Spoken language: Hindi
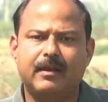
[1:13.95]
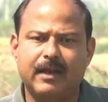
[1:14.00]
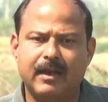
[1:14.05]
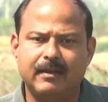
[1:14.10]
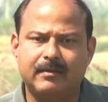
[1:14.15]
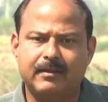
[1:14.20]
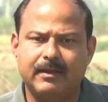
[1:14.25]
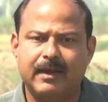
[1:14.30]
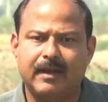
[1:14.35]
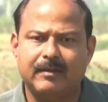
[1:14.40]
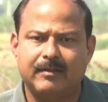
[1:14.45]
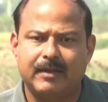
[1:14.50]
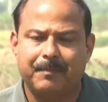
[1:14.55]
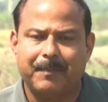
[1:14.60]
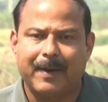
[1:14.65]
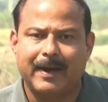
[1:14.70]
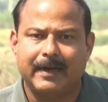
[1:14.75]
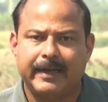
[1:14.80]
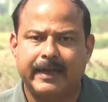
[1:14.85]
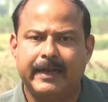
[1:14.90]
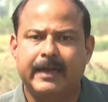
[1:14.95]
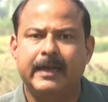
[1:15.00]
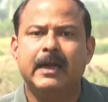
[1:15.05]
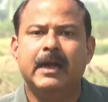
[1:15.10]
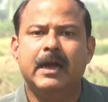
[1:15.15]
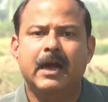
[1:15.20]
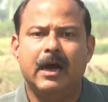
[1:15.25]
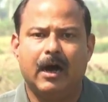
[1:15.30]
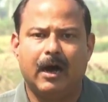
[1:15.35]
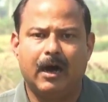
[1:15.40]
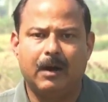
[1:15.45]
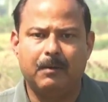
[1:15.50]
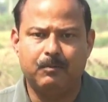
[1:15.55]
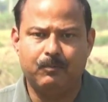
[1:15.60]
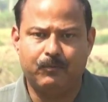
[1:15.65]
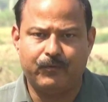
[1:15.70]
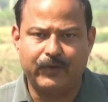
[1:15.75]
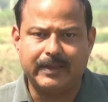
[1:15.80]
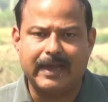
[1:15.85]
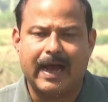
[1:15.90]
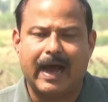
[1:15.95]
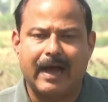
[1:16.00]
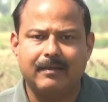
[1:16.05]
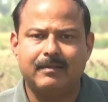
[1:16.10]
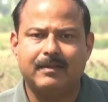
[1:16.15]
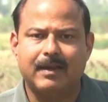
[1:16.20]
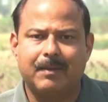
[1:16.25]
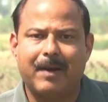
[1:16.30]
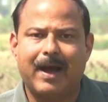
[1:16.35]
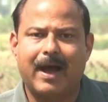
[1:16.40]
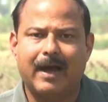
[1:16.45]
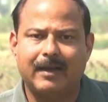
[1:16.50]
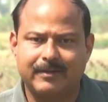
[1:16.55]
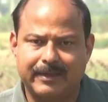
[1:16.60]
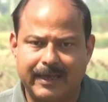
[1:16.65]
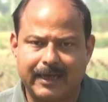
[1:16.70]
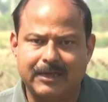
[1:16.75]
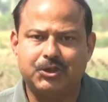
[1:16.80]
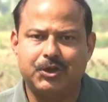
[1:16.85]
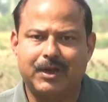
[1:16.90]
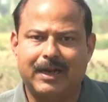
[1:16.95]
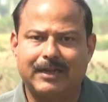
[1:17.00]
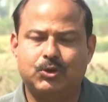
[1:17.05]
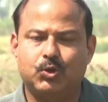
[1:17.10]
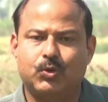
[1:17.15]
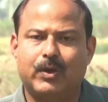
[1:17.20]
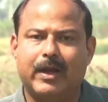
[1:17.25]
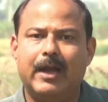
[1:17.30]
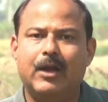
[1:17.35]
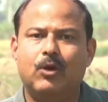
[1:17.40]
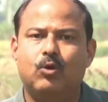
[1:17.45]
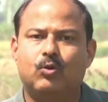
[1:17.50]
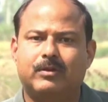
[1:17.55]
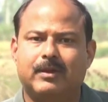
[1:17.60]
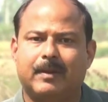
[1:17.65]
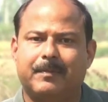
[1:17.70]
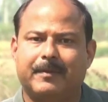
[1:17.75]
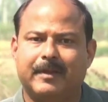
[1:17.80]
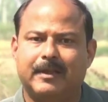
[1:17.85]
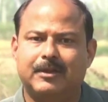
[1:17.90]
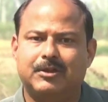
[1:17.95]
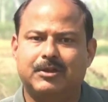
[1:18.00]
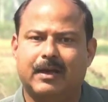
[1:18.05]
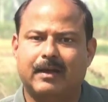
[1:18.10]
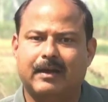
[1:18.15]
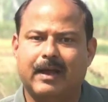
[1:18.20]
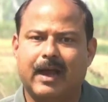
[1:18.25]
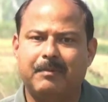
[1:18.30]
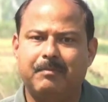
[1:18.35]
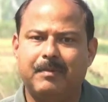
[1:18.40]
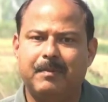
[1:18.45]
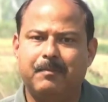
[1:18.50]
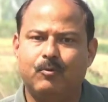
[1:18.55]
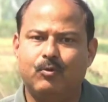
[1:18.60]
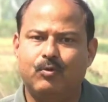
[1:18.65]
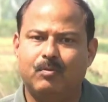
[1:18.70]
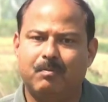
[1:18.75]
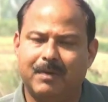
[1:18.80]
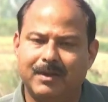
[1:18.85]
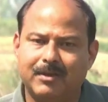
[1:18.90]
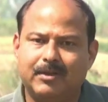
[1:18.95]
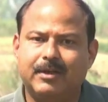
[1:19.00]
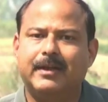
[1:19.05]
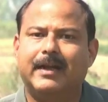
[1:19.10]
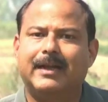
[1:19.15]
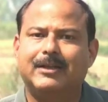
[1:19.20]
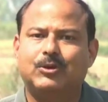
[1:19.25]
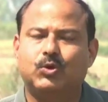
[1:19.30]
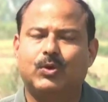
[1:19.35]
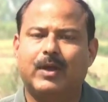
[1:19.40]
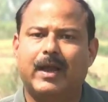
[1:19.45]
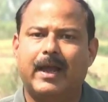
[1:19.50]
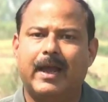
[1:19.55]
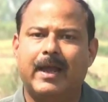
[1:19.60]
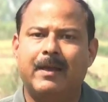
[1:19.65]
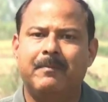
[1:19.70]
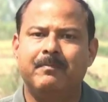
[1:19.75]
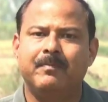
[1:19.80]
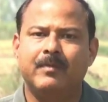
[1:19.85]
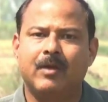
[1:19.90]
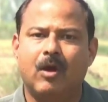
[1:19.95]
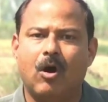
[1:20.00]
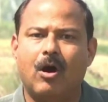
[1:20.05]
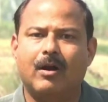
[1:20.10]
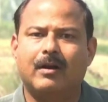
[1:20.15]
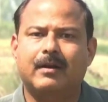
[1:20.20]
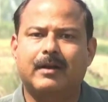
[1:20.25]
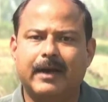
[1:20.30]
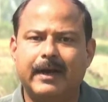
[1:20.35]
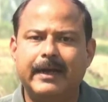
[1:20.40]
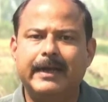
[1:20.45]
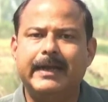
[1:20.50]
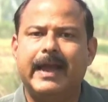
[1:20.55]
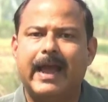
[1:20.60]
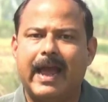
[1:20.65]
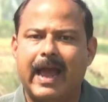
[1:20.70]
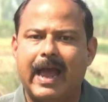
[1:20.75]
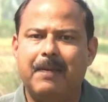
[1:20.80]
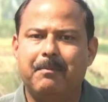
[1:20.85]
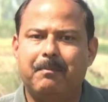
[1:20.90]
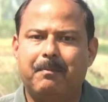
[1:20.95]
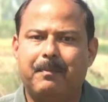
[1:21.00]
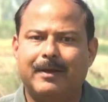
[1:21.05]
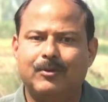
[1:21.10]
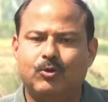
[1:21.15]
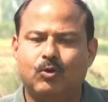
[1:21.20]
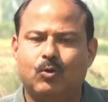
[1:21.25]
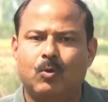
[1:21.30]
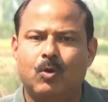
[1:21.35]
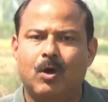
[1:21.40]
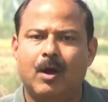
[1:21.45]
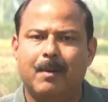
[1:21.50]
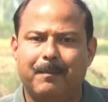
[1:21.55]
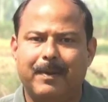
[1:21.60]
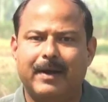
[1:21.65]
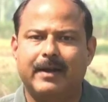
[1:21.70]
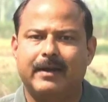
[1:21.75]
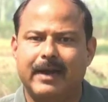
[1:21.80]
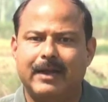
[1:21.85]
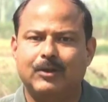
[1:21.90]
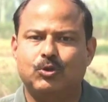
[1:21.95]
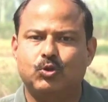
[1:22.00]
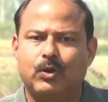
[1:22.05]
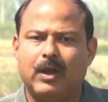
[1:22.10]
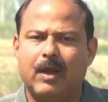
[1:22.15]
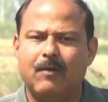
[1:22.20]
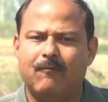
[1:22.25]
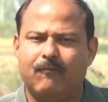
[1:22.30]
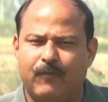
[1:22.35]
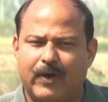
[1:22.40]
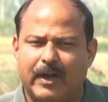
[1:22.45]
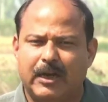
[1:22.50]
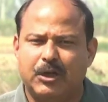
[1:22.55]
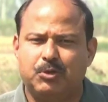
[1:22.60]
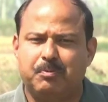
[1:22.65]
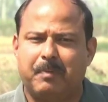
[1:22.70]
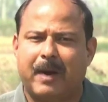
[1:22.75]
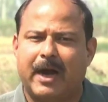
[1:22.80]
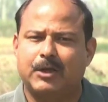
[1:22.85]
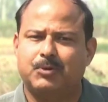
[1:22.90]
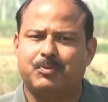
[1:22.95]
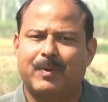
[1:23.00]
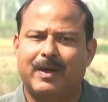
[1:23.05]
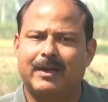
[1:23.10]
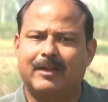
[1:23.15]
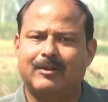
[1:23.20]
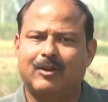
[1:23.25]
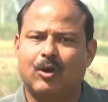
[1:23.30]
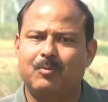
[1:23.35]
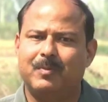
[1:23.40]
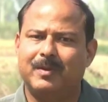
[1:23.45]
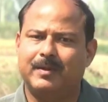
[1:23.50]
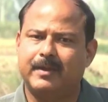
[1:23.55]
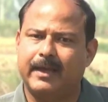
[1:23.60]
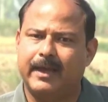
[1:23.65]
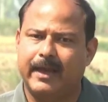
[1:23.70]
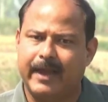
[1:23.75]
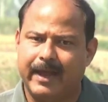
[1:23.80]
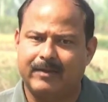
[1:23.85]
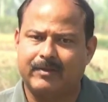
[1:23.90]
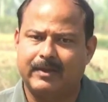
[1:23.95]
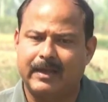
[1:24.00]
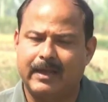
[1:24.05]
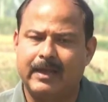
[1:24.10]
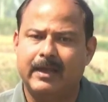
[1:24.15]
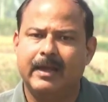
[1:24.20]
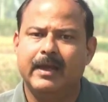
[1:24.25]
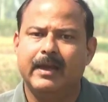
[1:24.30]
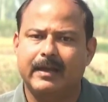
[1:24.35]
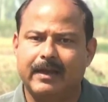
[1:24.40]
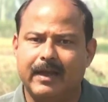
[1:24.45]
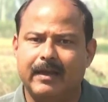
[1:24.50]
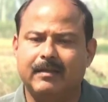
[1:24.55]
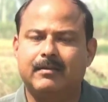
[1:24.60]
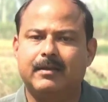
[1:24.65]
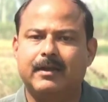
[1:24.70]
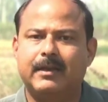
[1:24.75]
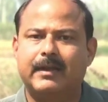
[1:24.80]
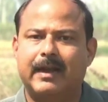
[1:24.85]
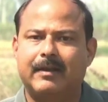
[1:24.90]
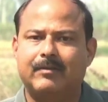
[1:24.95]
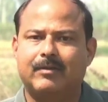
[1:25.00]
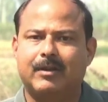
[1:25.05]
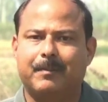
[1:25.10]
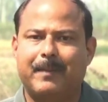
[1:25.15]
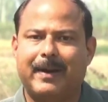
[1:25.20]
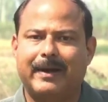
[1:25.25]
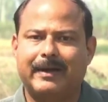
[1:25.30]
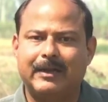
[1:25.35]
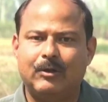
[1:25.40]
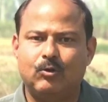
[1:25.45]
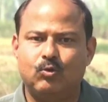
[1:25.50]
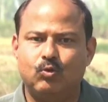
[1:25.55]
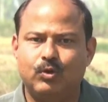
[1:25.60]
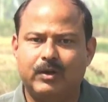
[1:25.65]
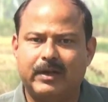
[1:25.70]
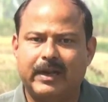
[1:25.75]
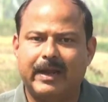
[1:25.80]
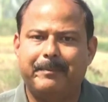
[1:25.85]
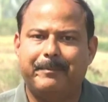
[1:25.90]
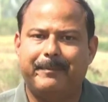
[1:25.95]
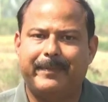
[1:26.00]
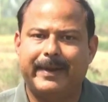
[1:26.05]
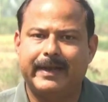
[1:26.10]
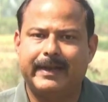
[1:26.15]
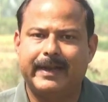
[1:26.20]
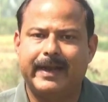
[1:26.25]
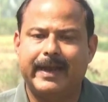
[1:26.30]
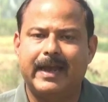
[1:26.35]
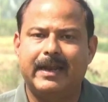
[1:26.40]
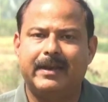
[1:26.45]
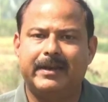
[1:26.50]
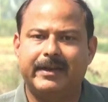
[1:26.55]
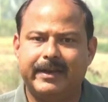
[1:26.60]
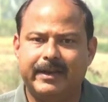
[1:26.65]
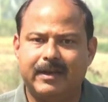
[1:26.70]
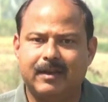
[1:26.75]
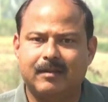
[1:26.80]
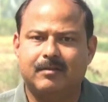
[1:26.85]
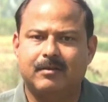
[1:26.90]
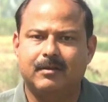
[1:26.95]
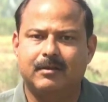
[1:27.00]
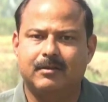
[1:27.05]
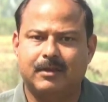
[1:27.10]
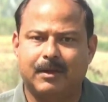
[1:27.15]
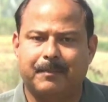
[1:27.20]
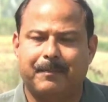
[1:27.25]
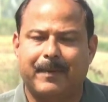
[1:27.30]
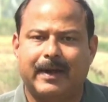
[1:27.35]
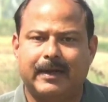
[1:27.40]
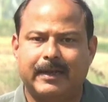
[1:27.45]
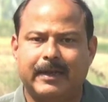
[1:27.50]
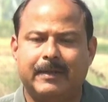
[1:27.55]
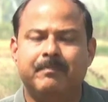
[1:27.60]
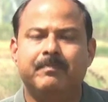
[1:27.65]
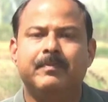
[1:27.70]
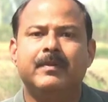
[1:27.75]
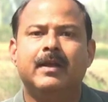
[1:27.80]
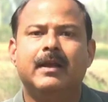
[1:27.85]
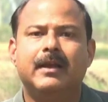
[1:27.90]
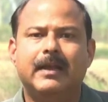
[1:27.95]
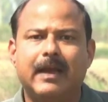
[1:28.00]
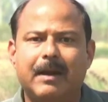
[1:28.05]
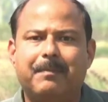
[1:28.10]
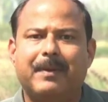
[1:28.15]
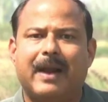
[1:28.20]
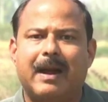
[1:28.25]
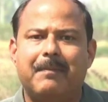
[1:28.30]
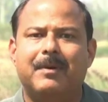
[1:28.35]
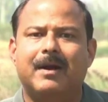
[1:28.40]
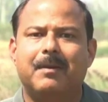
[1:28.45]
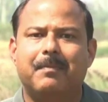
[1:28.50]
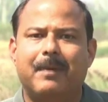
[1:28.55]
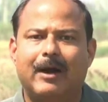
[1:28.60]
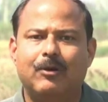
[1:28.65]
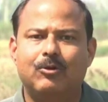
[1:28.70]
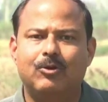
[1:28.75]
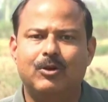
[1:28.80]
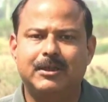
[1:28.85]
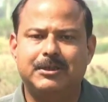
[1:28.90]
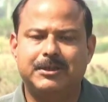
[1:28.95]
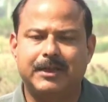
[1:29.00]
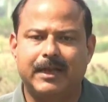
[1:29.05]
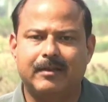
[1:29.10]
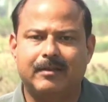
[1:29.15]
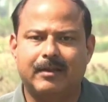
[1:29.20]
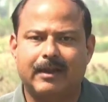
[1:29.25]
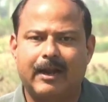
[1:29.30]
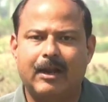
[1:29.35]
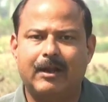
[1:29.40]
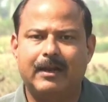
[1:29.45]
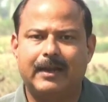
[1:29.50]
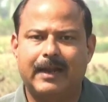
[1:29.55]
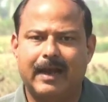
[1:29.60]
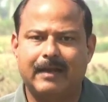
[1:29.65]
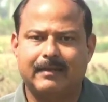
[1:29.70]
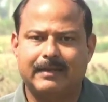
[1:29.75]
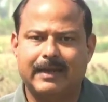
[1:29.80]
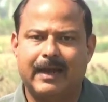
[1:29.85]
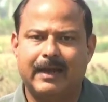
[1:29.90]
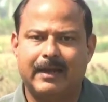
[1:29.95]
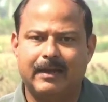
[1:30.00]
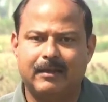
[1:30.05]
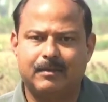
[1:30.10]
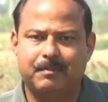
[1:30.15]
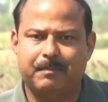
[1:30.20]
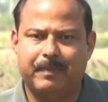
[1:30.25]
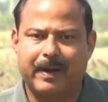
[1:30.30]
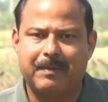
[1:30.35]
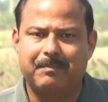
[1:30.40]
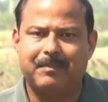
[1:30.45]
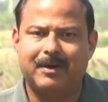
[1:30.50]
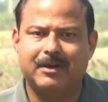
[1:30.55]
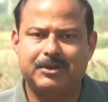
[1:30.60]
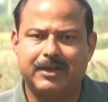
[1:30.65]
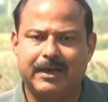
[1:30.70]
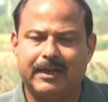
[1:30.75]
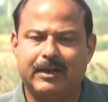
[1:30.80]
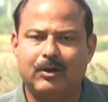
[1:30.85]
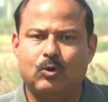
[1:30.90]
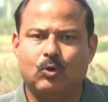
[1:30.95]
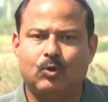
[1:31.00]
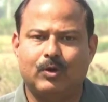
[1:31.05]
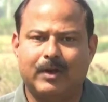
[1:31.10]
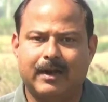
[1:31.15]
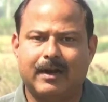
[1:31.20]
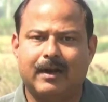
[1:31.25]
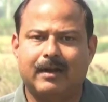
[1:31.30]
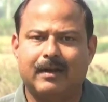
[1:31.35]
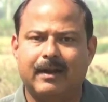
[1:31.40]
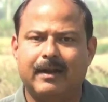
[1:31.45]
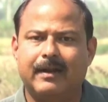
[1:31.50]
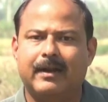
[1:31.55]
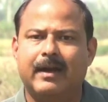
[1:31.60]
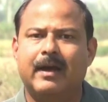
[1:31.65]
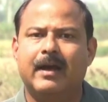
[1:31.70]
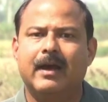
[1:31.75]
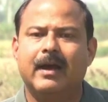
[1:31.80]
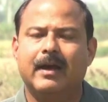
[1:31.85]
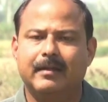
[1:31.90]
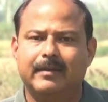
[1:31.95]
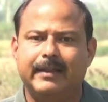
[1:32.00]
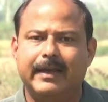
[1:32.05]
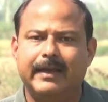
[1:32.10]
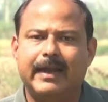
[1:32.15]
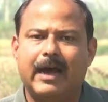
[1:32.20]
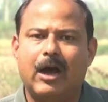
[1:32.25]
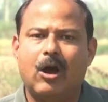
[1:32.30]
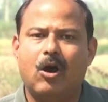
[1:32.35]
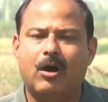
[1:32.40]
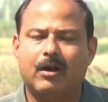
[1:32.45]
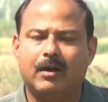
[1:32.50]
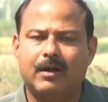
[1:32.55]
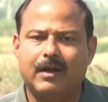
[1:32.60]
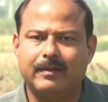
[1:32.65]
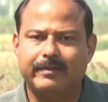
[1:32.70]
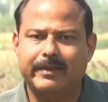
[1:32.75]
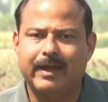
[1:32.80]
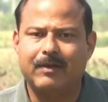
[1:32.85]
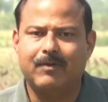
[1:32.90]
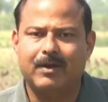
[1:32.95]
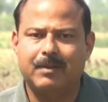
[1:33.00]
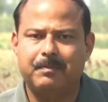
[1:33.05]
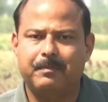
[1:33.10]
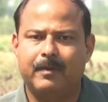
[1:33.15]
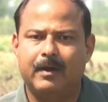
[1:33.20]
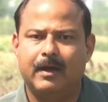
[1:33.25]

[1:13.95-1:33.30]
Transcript: के श्रीनाथ त्रिपाठी विधानसभा अध्यक्ष रह चुके हैं उत्तर प्रदेश सरकार में पूर्व मंत्री रह चुके हैं और कई अहम पदों पर रह चुके वरिष्ठ भाजपा नेताओं में से एक थे केसरीनाथ त्रिपाठी उनके बेटे हैं नीरज त्रिपाठी यह ब्राह्मण बाहुल्य क्षेत्र है लिहाजा इस ब्राह्मण चेहरे को टिकट लेना देना और कद्दावर